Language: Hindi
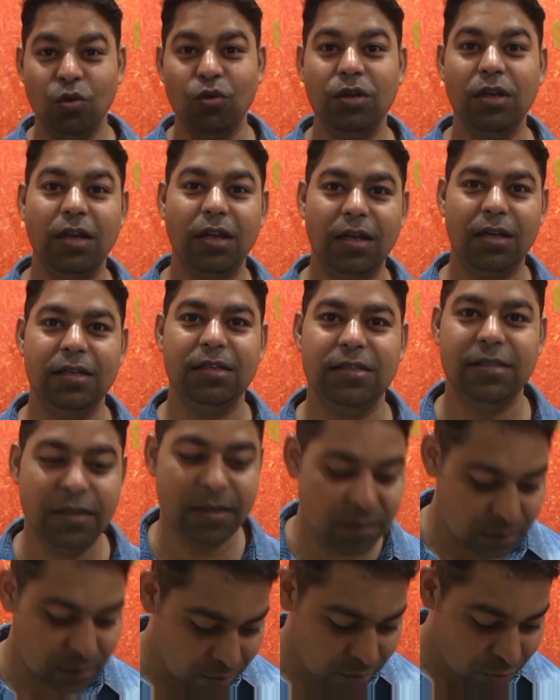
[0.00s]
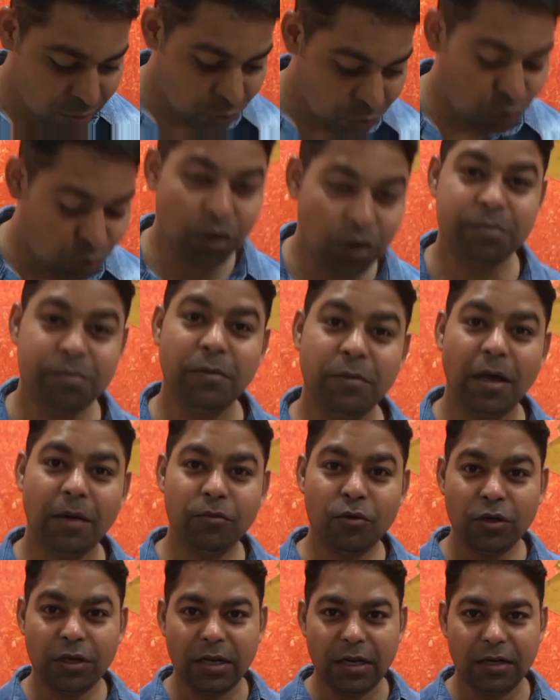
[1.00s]
दो उंगली लगानी चाहिए तो इसमें मैं
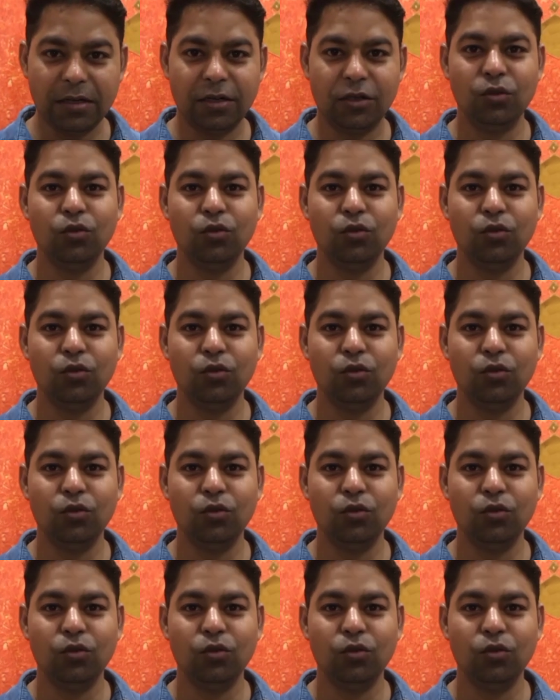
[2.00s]
आपको क्लियर